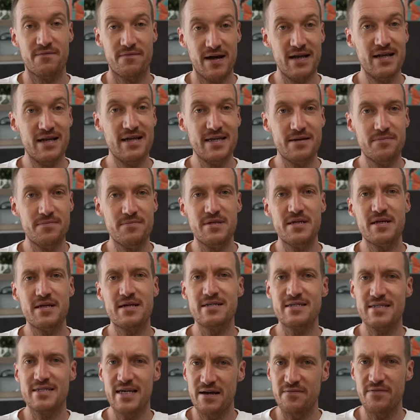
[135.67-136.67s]
weil eben die
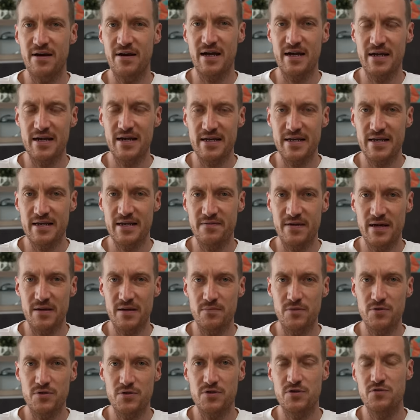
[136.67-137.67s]
Reserve angelegt werden
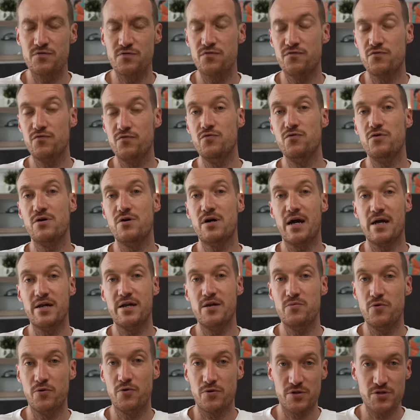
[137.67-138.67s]
möchte für eine
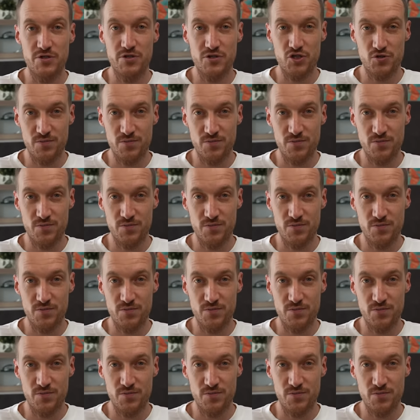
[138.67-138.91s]
mögliche